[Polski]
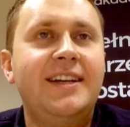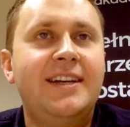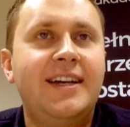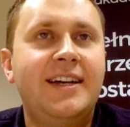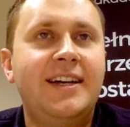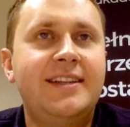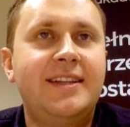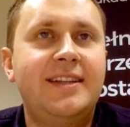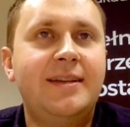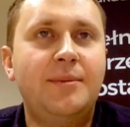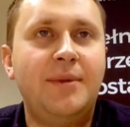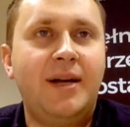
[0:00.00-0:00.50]

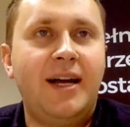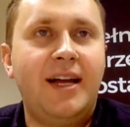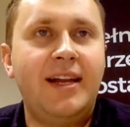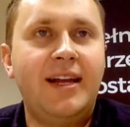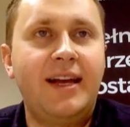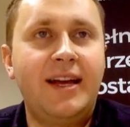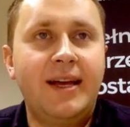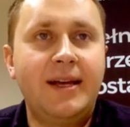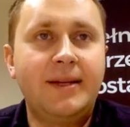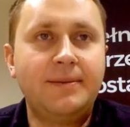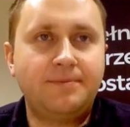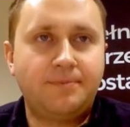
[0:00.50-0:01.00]
HTML,
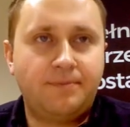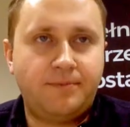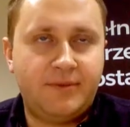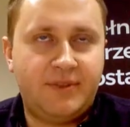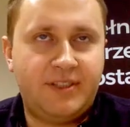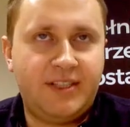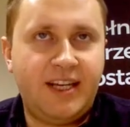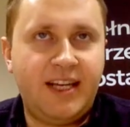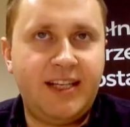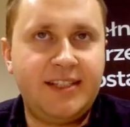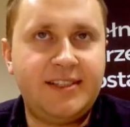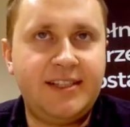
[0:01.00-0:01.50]

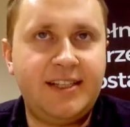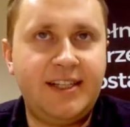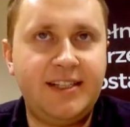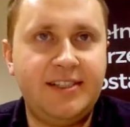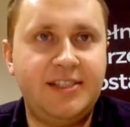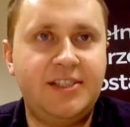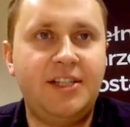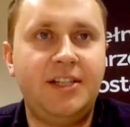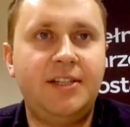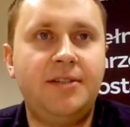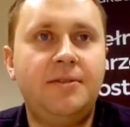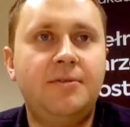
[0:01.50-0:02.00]
CSS,